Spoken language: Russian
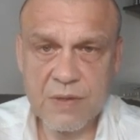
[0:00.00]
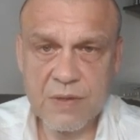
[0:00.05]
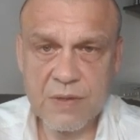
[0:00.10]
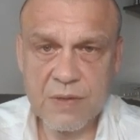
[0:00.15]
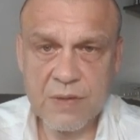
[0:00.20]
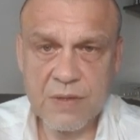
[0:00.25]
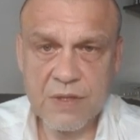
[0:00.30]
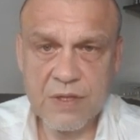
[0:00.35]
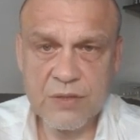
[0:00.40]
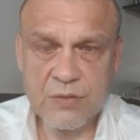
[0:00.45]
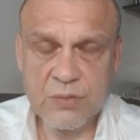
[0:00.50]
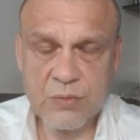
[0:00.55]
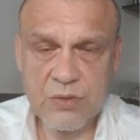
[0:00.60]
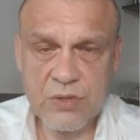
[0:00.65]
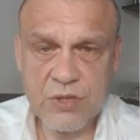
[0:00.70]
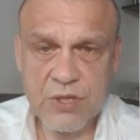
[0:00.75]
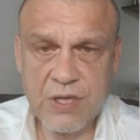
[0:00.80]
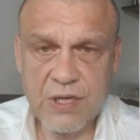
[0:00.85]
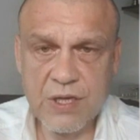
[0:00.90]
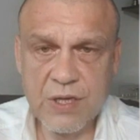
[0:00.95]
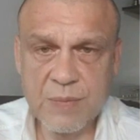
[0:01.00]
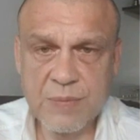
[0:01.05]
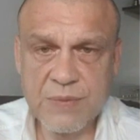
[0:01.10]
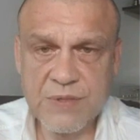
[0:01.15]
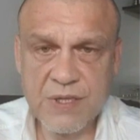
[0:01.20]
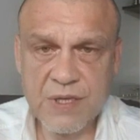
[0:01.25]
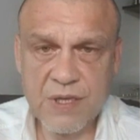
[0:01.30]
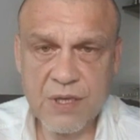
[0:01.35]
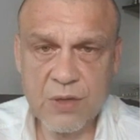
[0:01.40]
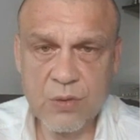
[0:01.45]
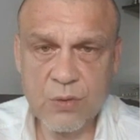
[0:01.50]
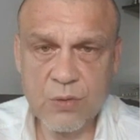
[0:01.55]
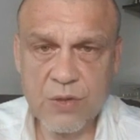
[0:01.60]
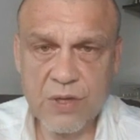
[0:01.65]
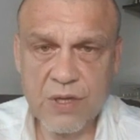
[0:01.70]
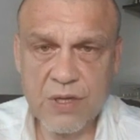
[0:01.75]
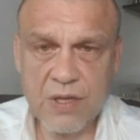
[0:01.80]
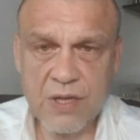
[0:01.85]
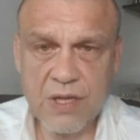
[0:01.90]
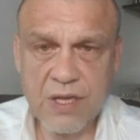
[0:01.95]
изучение
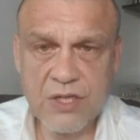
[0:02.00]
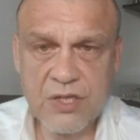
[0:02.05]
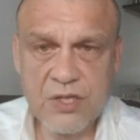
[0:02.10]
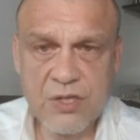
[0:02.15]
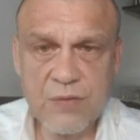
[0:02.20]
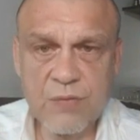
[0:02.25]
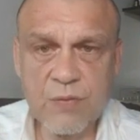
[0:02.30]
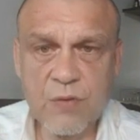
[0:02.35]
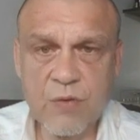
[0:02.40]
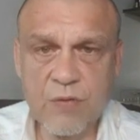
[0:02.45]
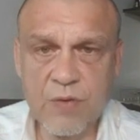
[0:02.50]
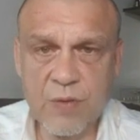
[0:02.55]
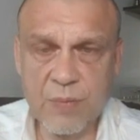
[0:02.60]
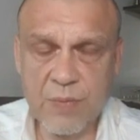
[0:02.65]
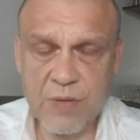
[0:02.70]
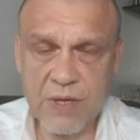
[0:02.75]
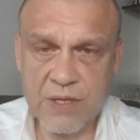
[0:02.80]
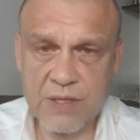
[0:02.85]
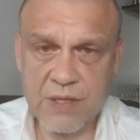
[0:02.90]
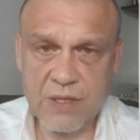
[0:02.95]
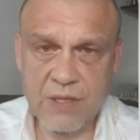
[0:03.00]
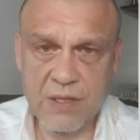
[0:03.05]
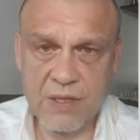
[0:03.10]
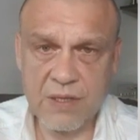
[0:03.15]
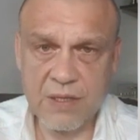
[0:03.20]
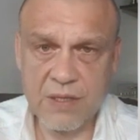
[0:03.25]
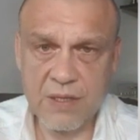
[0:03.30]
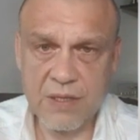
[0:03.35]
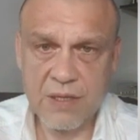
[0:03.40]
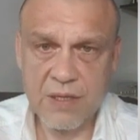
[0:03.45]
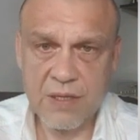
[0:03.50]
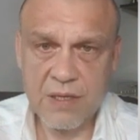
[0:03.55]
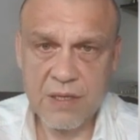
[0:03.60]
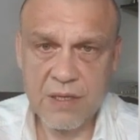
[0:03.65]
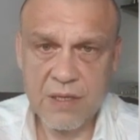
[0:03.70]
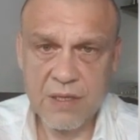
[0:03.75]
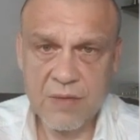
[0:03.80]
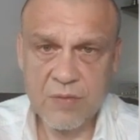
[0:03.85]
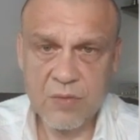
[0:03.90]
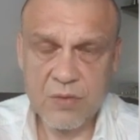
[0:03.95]
психологии? Для чего вам это надо?
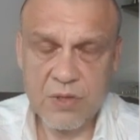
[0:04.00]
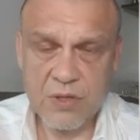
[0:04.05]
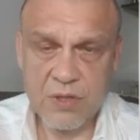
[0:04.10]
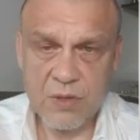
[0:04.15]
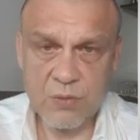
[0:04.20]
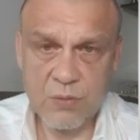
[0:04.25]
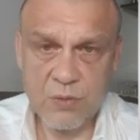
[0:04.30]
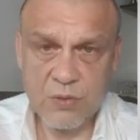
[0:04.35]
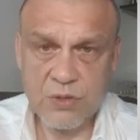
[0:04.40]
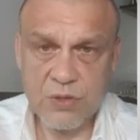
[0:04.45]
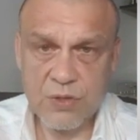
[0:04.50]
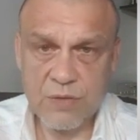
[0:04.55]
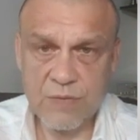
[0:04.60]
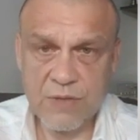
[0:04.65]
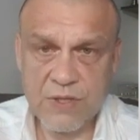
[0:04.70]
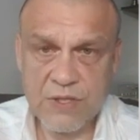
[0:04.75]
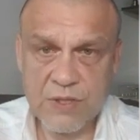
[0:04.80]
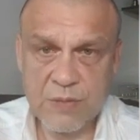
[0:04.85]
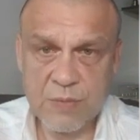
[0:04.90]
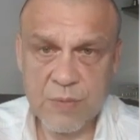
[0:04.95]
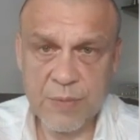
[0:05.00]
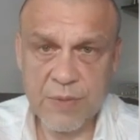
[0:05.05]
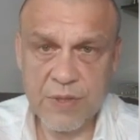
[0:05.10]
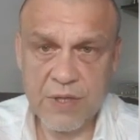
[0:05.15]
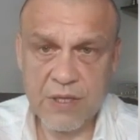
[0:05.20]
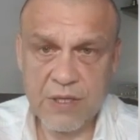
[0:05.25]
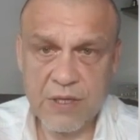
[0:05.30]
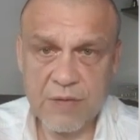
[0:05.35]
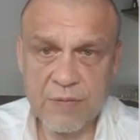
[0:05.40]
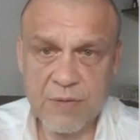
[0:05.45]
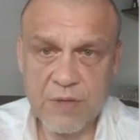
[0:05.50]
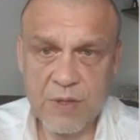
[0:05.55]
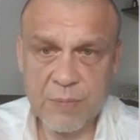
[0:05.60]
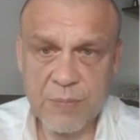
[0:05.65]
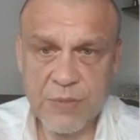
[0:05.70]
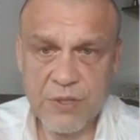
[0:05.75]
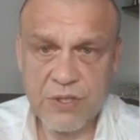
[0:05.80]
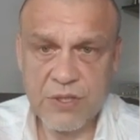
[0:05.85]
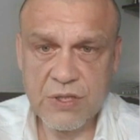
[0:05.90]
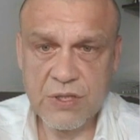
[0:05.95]
Вот это очень важный момент. Когда вы
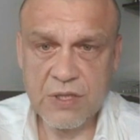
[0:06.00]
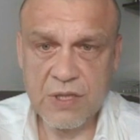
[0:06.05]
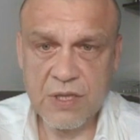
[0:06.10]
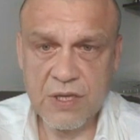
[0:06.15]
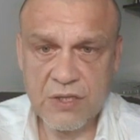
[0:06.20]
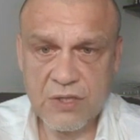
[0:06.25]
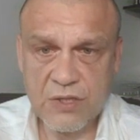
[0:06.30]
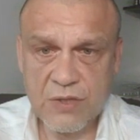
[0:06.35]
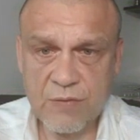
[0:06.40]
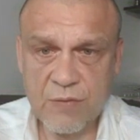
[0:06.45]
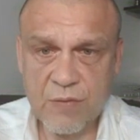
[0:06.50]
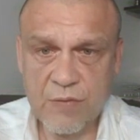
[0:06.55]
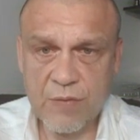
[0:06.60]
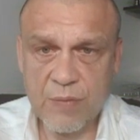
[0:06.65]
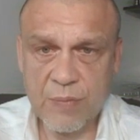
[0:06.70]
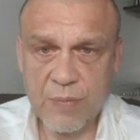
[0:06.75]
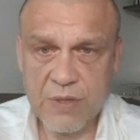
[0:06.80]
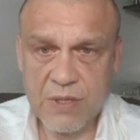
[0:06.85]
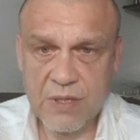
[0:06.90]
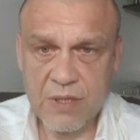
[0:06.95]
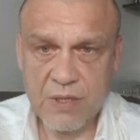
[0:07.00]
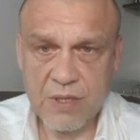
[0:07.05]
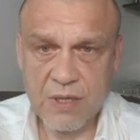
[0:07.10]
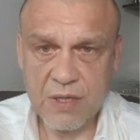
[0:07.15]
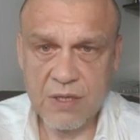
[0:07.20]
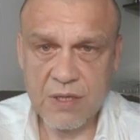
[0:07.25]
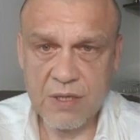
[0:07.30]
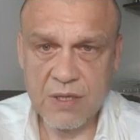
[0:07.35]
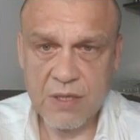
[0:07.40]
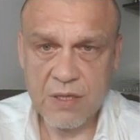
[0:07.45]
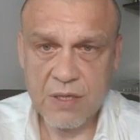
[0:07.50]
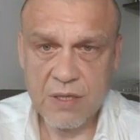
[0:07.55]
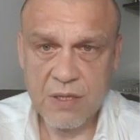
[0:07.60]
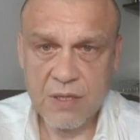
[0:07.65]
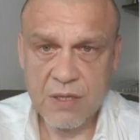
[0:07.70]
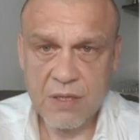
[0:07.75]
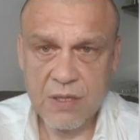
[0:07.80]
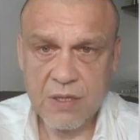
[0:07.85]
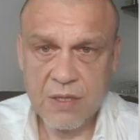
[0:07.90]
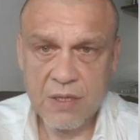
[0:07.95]
напишете, для чего вам это надо –
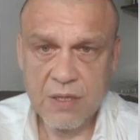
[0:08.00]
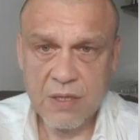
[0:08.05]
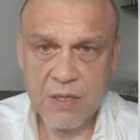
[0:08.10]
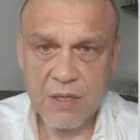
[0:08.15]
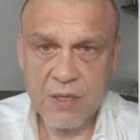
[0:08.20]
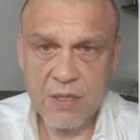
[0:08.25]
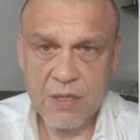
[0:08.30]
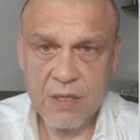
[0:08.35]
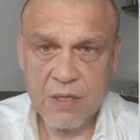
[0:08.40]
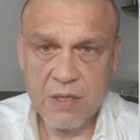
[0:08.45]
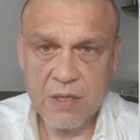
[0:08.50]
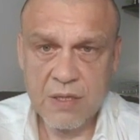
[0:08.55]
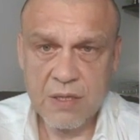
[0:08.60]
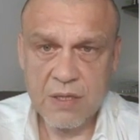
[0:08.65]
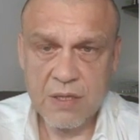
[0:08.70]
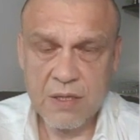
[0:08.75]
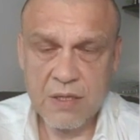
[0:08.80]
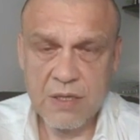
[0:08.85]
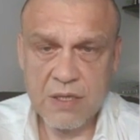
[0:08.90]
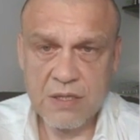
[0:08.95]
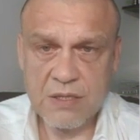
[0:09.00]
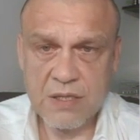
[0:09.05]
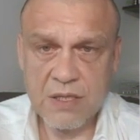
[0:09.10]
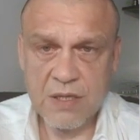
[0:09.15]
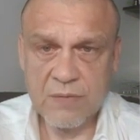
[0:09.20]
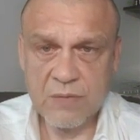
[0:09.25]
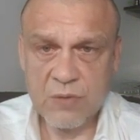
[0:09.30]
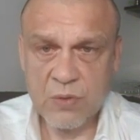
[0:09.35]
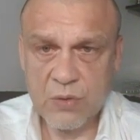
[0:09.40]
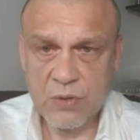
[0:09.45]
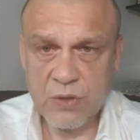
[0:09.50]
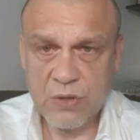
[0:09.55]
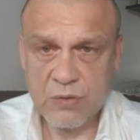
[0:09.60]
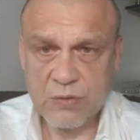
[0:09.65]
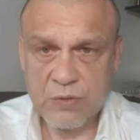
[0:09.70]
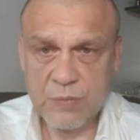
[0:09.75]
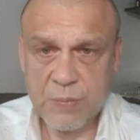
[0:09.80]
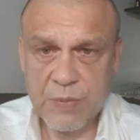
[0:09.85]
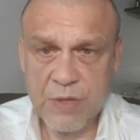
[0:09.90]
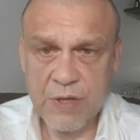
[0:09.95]
если я вдруг не
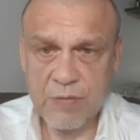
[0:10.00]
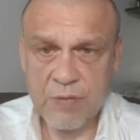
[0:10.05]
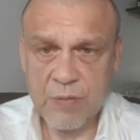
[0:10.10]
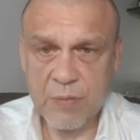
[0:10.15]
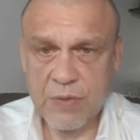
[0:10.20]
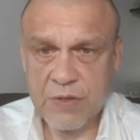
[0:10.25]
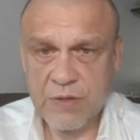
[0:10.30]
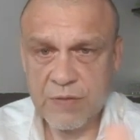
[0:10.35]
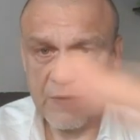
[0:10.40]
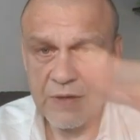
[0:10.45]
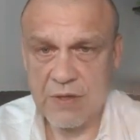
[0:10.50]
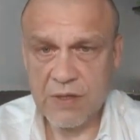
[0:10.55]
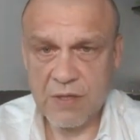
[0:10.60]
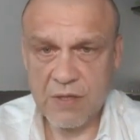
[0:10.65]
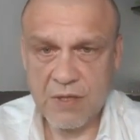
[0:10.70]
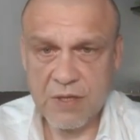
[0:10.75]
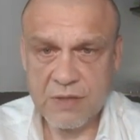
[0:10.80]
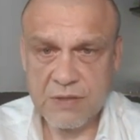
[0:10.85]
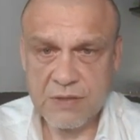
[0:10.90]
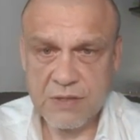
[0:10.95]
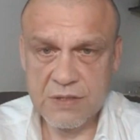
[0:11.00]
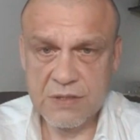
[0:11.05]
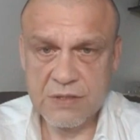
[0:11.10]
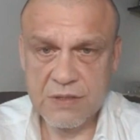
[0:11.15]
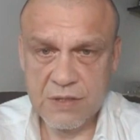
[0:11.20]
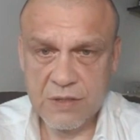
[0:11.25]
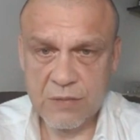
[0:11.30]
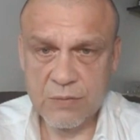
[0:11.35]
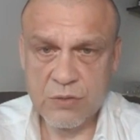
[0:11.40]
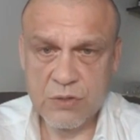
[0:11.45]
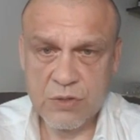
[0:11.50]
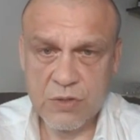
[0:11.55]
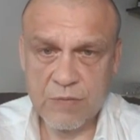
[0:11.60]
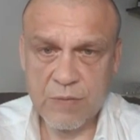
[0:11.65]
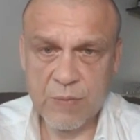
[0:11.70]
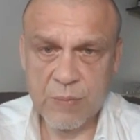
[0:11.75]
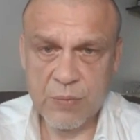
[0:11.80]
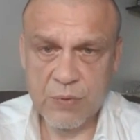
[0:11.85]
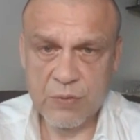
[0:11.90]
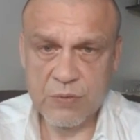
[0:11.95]
успею вам ответить, да, из-за того, что
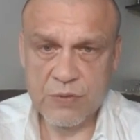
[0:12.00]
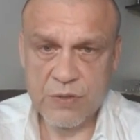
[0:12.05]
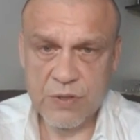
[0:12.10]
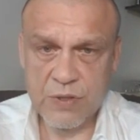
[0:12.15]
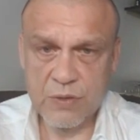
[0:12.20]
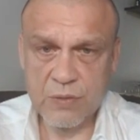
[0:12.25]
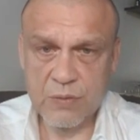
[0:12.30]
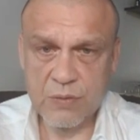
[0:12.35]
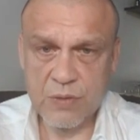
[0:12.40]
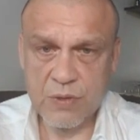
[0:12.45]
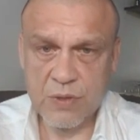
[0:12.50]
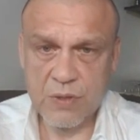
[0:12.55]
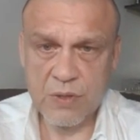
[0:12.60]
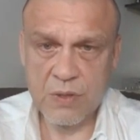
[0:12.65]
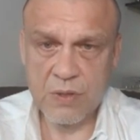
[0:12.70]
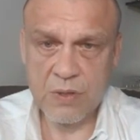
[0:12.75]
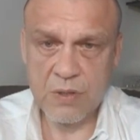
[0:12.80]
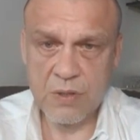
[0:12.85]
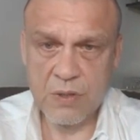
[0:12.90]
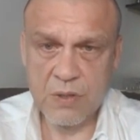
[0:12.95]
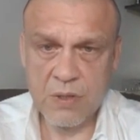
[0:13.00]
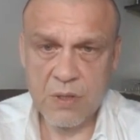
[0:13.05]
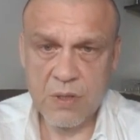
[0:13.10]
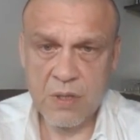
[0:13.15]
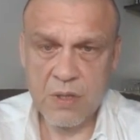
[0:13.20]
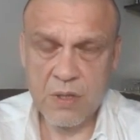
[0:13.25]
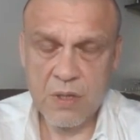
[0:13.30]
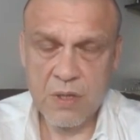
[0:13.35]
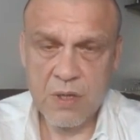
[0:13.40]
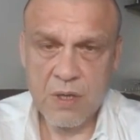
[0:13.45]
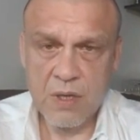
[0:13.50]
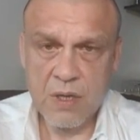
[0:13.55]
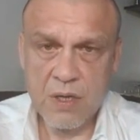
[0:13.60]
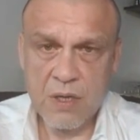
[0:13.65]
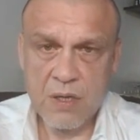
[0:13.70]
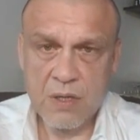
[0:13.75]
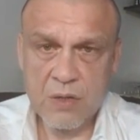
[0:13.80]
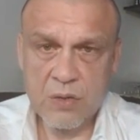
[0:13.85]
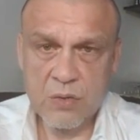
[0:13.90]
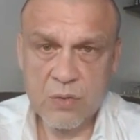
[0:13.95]
вопросы идут,
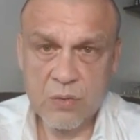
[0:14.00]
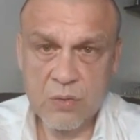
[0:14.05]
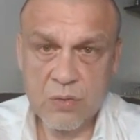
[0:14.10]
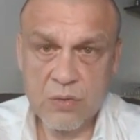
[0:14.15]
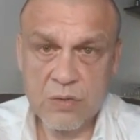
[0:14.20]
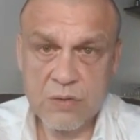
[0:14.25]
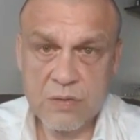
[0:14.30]
но